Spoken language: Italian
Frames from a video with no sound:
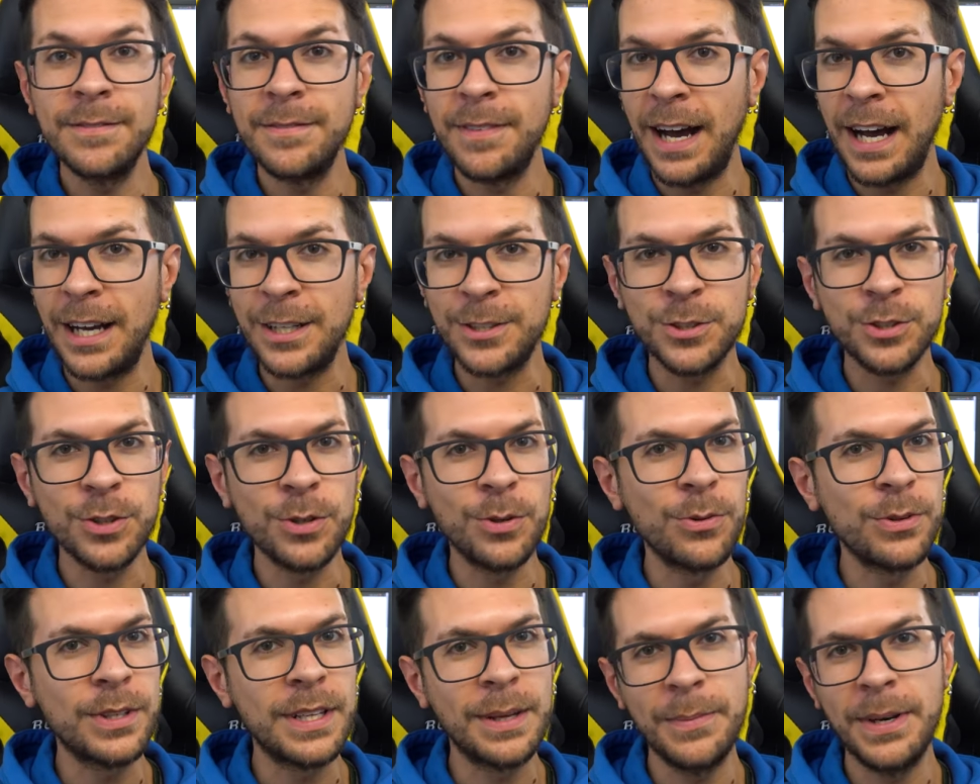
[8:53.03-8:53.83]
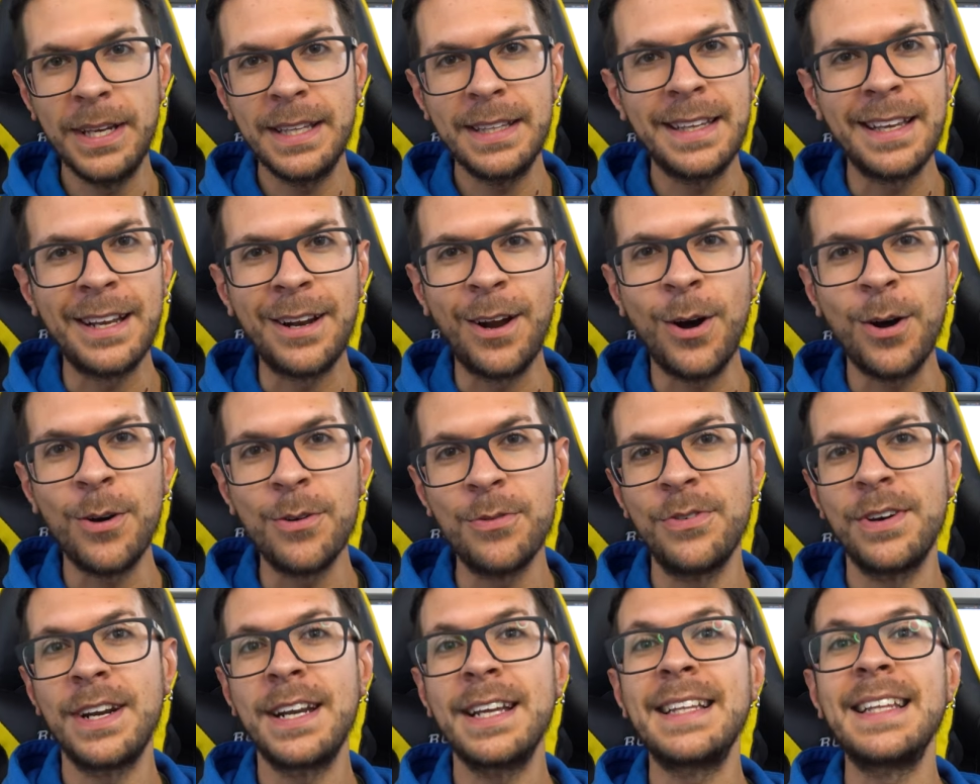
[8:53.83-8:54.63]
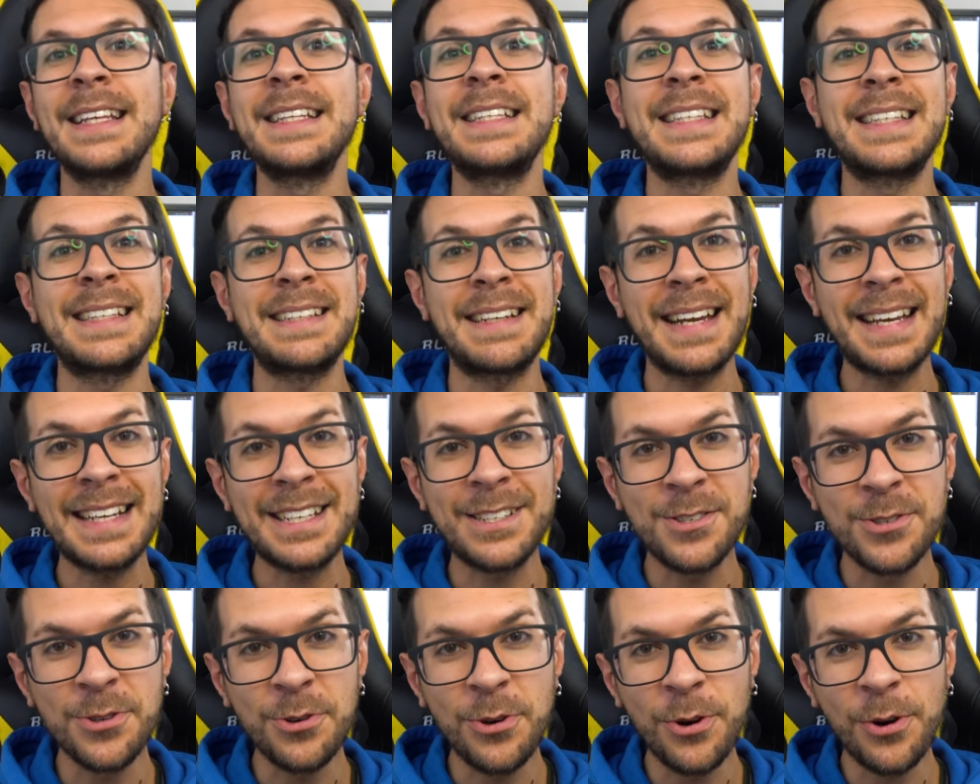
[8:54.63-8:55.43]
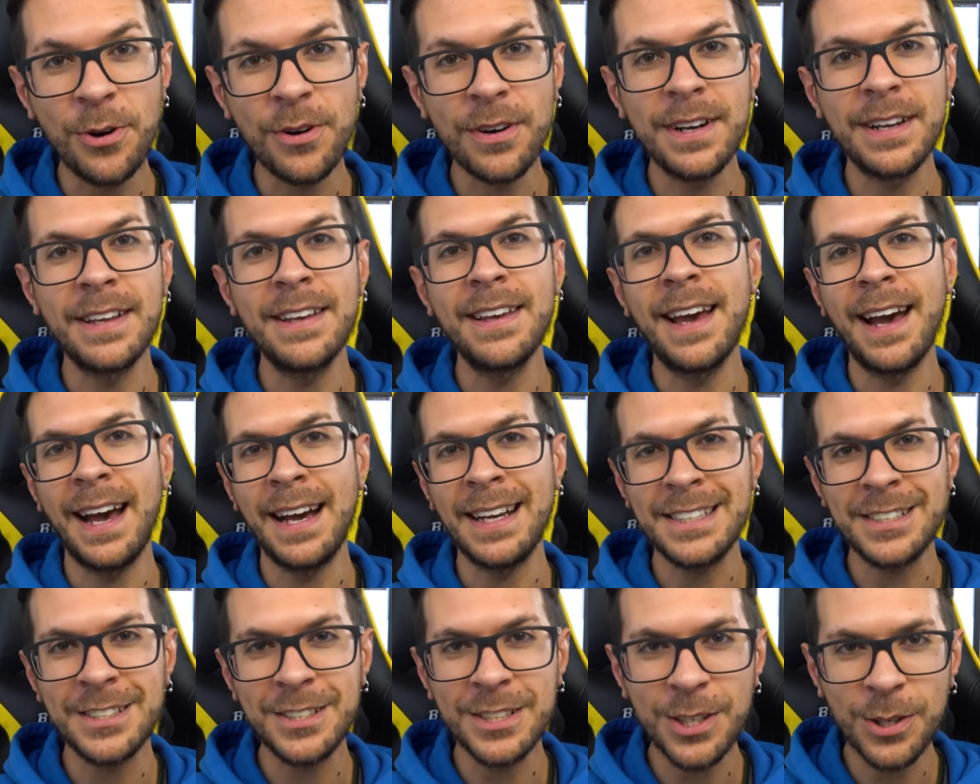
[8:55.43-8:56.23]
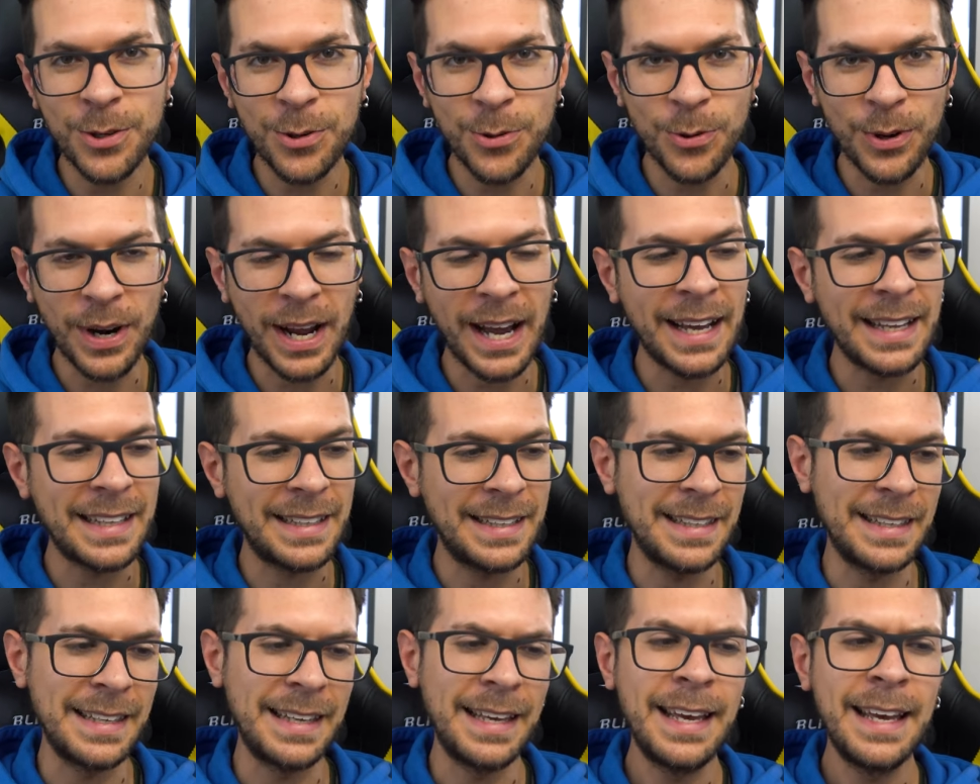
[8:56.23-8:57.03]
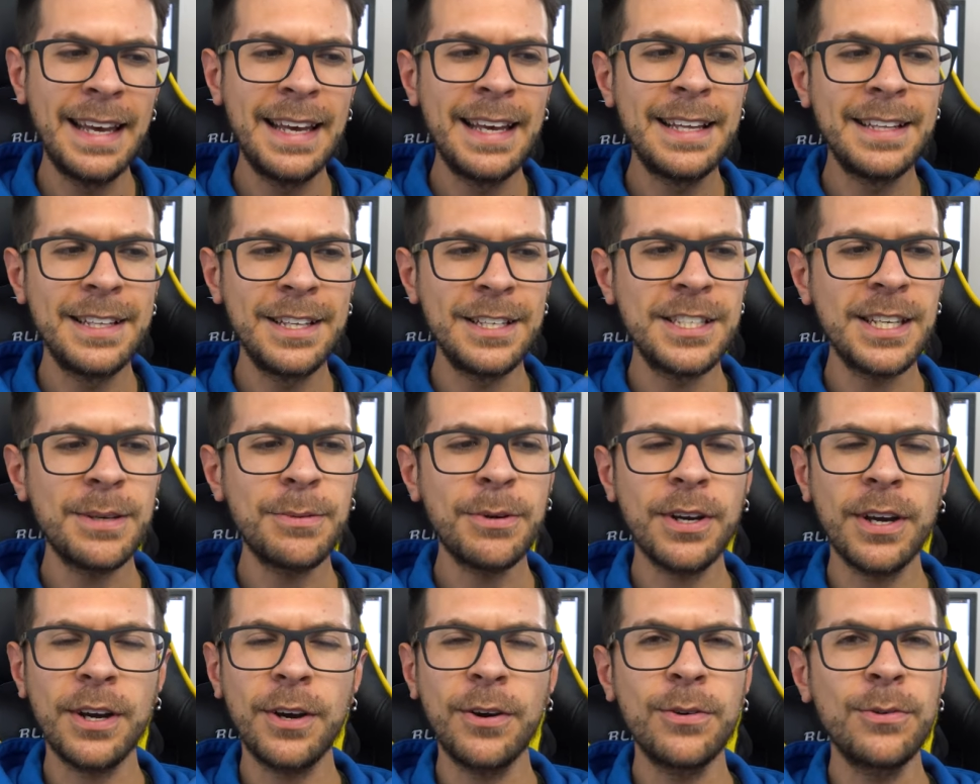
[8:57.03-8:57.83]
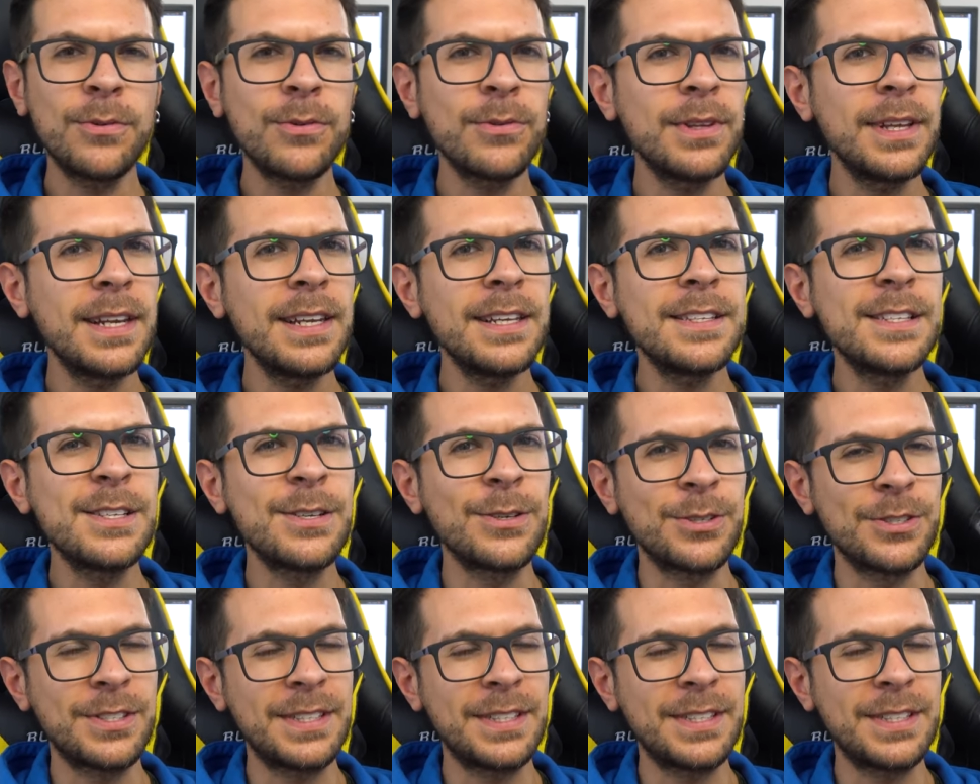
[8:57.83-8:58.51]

Assolutamente no, farete tre giorni assicurati Diciamo che con un utilizzo